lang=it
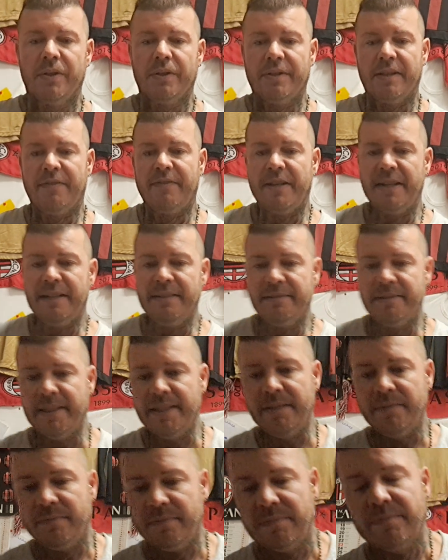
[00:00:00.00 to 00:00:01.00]

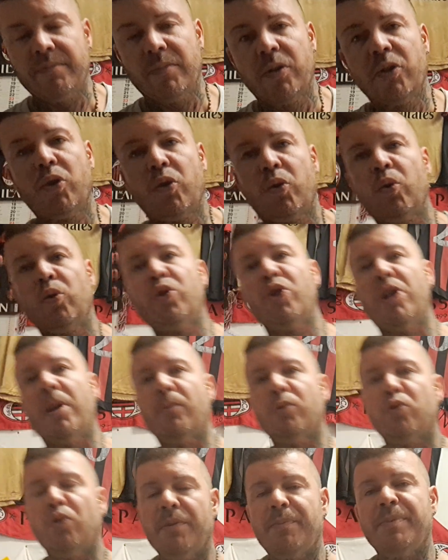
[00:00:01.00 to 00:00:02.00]
davanti
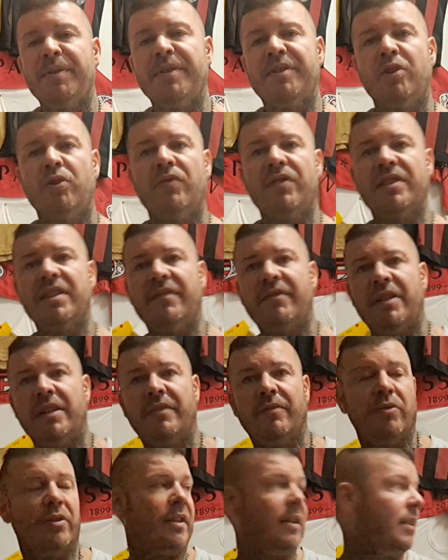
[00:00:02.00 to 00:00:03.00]
continuiamo sulle piste dove stiamo
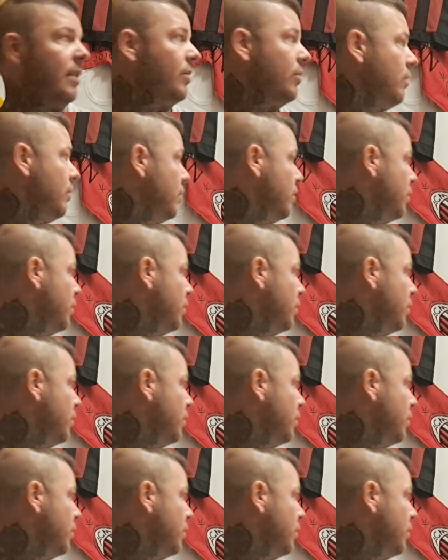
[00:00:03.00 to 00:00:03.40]
lavorando